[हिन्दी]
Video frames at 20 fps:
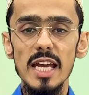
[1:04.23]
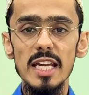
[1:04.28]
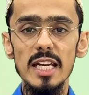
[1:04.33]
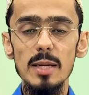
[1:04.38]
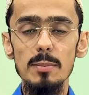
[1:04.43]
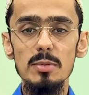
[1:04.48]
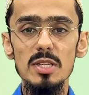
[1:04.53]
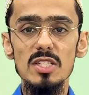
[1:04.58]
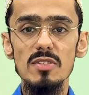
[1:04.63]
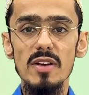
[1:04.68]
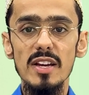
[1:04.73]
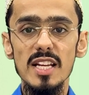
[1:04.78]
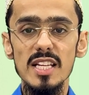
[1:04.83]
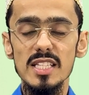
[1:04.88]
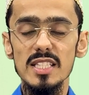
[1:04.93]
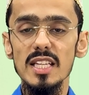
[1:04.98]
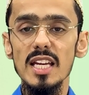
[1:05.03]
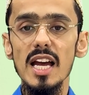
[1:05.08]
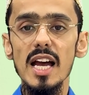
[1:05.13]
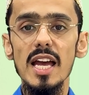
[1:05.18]
रेबीज़
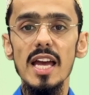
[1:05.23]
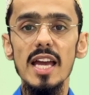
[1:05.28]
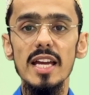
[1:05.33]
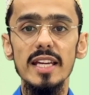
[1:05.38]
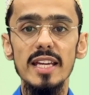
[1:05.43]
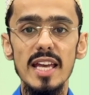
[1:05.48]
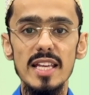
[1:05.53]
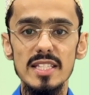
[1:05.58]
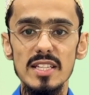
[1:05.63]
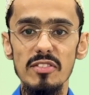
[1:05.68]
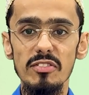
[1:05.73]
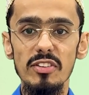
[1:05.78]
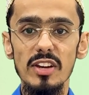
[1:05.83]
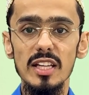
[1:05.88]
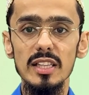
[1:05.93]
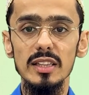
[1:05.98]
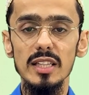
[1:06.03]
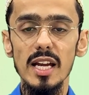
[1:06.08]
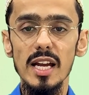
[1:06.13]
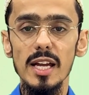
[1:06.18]
वायरस क्या है कैसे
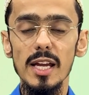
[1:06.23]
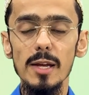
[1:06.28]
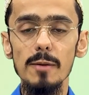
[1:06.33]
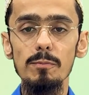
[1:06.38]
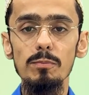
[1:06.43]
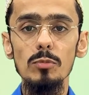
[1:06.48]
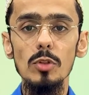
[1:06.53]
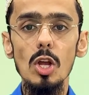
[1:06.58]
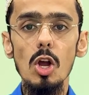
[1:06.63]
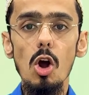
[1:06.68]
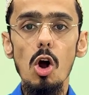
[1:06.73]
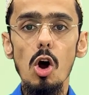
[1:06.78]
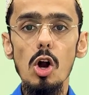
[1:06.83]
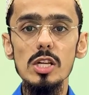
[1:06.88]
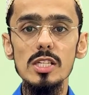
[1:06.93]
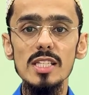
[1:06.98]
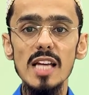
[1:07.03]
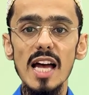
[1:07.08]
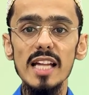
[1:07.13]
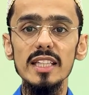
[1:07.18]
फैलता है और
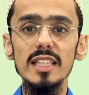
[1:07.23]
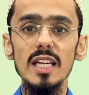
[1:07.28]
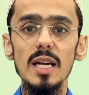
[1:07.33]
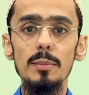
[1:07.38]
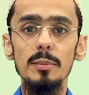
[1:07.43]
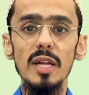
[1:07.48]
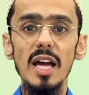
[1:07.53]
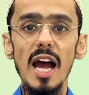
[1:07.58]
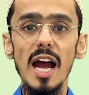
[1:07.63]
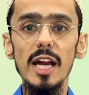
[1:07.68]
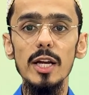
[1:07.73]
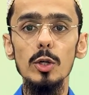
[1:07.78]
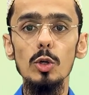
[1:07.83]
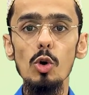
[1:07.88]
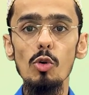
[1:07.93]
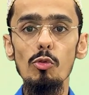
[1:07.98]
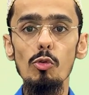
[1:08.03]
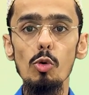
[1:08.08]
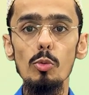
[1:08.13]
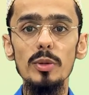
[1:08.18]
साथ ही हमने
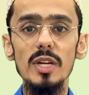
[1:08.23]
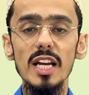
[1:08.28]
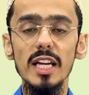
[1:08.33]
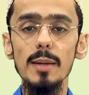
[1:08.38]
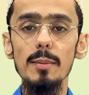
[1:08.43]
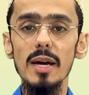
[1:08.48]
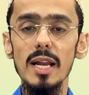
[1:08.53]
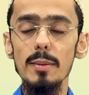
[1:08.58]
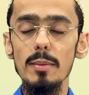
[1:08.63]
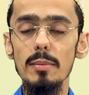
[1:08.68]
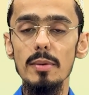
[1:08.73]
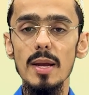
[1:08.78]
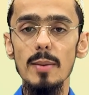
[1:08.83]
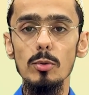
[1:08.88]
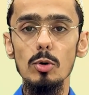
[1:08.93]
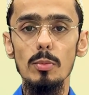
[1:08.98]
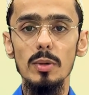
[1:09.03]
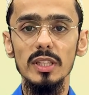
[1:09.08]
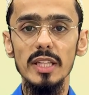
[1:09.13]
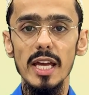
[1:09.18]
हाइड्रोफोबिया के बारे में भी
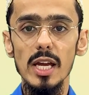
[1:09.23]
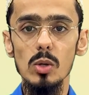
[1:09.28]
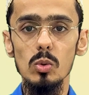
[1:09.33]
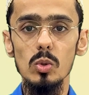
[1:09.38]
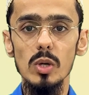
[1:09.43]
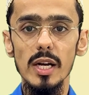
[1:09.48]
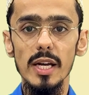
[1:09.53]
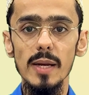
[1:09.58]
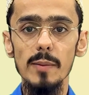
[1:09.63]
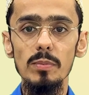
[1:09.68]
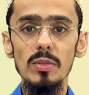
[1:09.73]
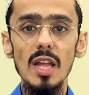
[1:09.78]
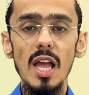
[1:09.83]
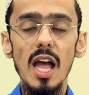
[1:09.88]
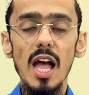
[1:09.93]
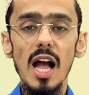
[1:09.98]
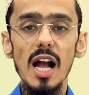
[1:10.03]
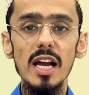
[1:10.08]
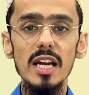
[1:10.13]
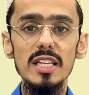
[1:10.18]
आपको बताया हुआ है
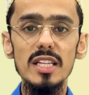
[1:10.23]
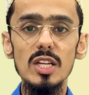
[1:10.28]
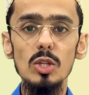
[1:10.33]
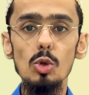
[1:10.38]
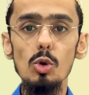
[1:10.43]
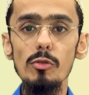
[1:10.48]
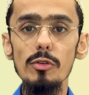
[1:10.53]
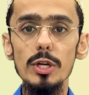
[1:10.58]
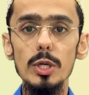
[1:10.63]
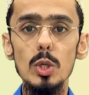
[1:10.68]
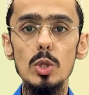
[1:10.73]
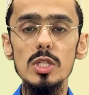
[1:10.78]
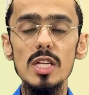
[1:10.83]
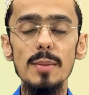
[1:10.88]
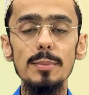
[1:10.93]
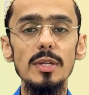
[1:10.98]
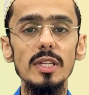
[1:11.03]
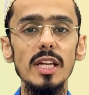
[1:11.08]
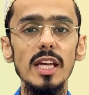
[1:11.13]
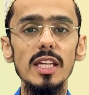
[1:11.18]
अगर ये दो वीडियोज़
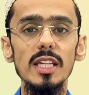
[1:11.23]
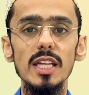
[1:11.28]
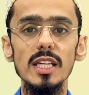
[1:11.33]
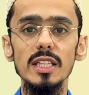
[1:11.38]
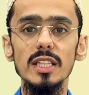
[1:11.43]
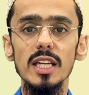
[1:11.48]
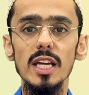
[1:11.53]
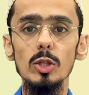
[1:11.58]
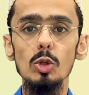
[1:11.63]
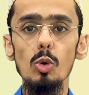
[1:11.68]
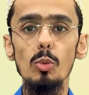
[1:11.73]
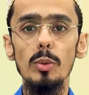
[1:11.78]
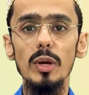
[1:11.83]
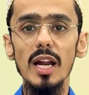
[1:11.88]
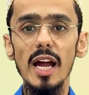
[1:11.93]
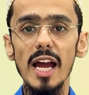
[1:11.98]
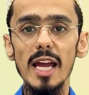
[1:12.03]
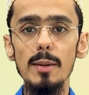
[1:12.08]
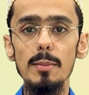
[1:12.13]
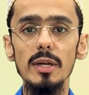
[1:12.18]
आपने नहीं देखी है तो ऊपर
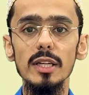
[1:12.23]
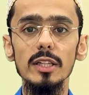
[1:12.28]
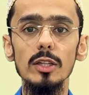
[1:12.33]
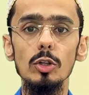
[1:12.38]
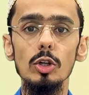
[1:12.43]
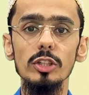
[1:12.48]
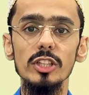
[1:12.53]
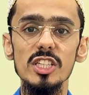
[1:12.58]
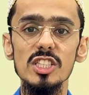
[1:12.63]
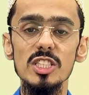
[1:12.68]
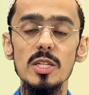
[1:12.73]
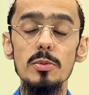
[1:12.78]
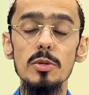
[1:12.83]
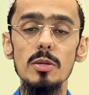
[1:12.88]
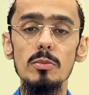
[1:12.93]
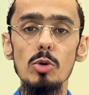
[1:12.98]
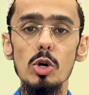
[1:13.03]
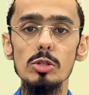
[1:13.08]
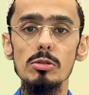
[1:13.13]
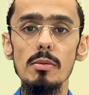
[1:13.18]
आई बटन और
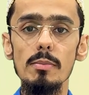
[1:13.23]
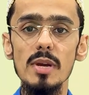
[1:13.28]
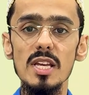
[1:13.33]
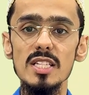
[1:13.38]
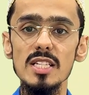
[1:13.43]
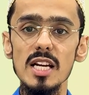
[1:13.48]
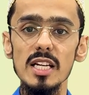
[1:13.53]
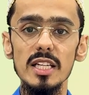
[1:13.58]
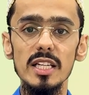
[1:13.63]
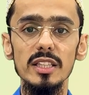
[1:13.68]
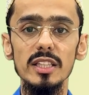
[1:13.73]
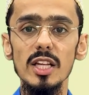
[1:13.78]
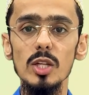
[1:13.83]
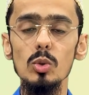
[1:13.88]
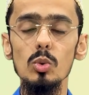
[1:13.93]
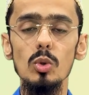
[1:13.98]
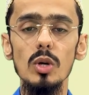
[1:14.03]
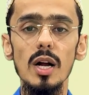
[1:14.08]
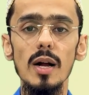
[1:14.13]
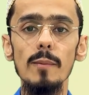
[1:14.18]
डिस्क्रिप्शन बॉक्स में मैं इसका लिंक दे
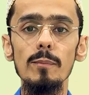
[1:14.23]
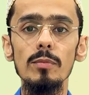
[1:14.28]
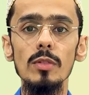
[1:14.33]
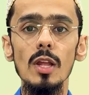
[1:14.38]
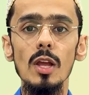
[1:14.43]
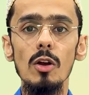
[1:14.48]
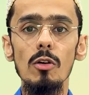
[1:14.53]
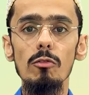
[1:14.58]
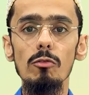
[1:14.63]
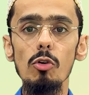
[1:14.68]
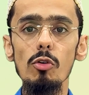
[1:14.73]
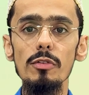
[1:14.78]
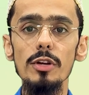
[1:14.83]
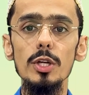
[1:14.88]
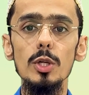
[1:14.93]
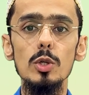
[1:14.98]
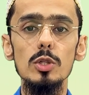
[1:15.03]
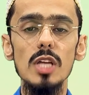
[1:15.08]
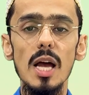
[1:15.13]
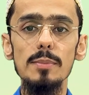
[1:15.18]
दूँगा वो
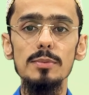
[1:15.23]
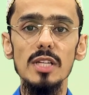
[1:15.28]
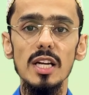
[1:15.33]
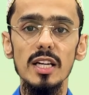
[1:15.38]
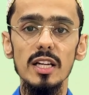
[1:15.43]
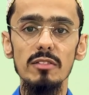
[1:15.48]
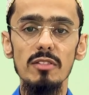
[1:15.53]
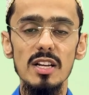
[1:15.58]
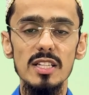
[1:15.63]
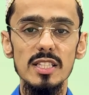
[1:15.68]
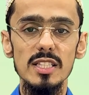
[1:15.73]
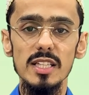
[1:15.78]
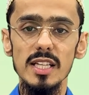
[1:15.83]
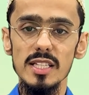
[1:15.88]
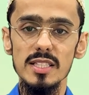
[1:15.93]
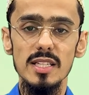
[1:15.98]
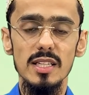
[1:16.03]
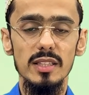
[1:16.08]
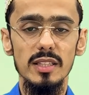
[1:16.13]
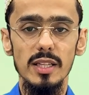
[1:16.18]
वीडियोज़ आप जाकर वहाँ से देख
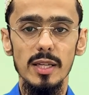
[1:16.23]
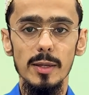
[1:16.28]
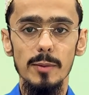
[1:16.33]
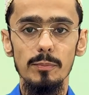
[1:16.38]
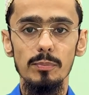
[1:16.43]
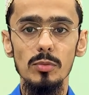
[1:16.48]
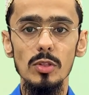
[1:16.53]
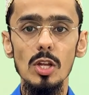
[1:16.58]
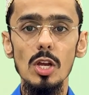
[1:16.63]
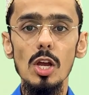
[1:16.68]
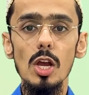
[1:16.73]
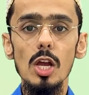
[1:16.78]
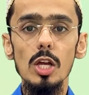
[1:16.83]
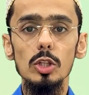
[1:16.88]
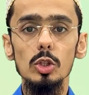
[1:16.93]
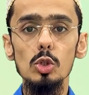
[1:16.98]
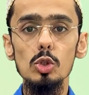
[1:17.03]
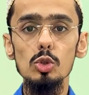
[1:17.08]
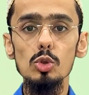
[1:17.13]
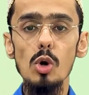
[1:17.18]
सकते हैं
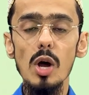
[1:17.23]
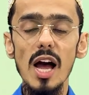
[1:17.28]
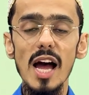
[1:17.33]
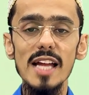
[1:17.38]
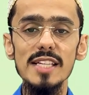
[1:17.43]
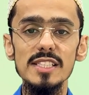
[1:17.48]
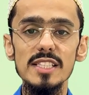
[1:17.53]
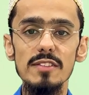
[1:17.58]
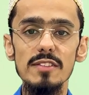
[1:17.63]
दोस्तों आज की